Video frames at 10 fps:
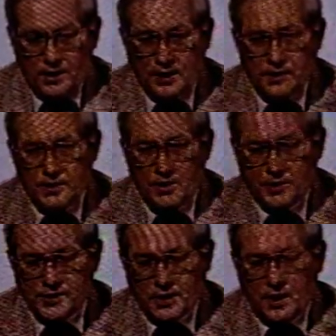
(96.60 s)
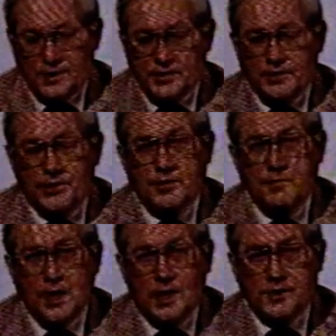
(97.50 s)
In Österreich sind heute
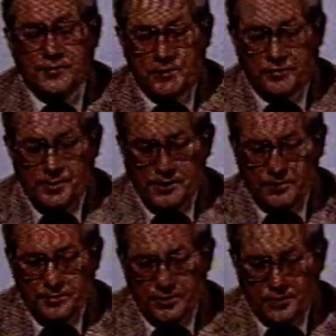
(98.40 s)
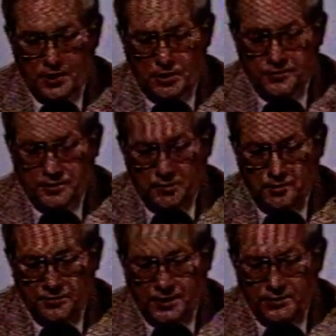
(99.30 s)
mehr als fünf Millionen Bürger
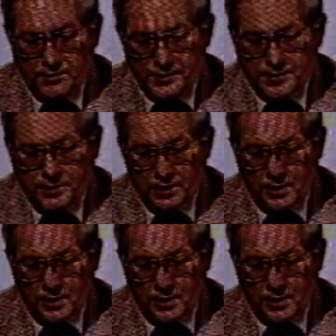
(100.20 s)
aufgerufen, ein neues